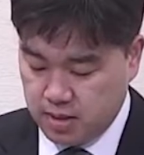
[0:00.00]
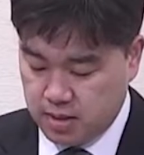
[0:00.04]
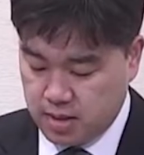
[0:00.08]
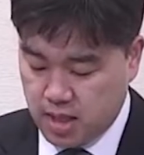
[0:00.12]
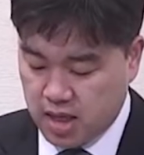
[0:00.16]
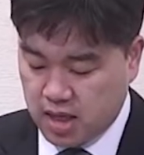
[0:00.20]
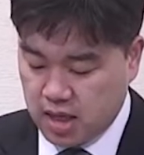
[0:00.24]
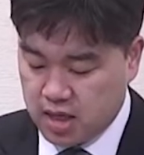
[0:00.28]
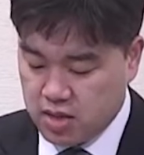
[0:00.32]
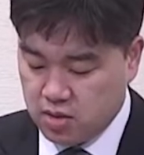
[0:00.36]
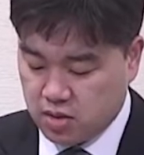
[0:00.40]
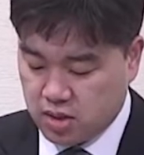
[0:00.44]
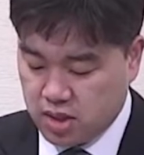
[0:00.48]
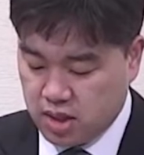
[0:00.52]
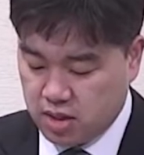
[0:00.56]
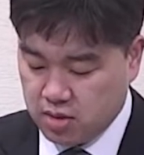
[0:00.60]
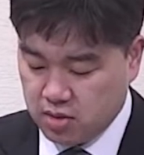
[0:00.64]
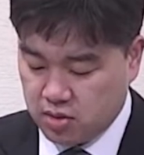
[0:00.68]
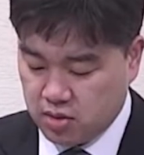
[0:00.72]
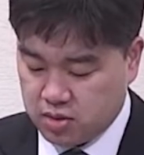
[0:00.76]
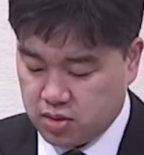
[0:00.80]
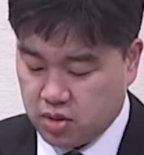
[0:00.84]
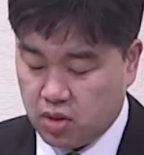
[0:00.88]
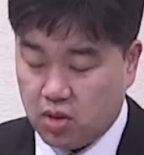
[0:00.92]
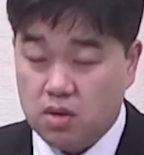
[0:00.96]
내가 이렇게
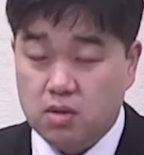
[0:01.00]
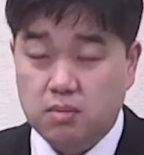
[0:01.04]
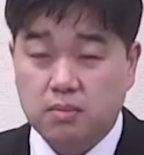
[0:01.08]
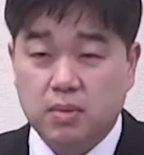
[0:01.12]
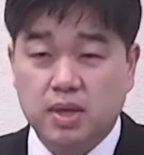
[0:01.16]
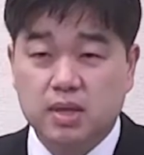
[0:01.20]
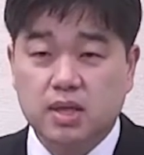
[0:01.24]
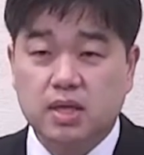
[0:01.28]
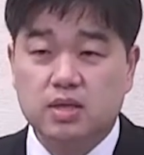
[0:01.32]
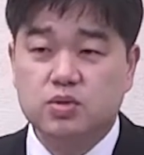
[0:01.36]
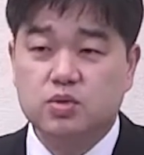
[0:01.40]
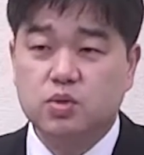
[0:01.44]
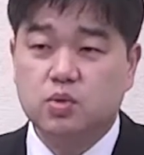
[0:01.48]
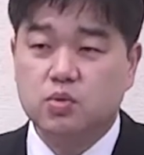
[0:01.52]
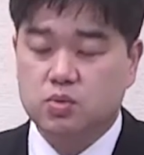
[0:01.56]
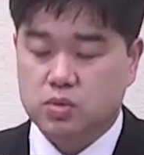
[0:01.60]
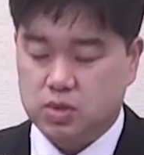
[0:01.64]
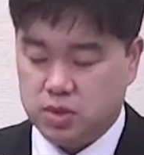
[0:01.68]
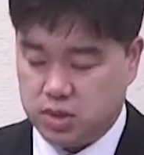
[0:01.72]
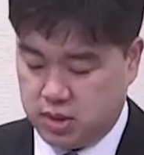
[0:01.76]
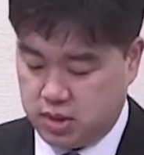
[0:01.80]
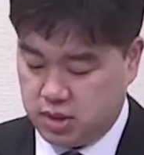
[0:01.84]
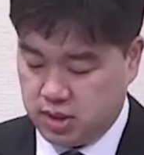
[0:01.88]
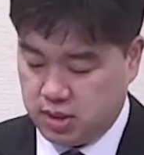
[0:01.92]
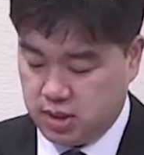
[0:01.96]
하는 것이 얼마나
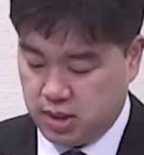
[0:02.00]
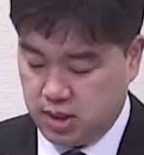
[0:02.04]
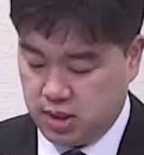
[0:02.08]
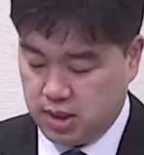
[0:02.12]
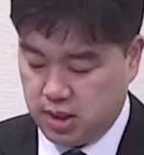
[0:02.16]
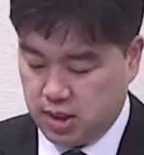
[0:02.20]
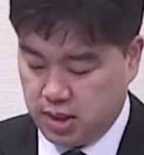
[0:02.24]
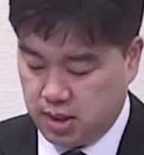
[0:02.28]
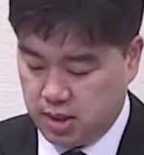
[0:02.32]
좋을지.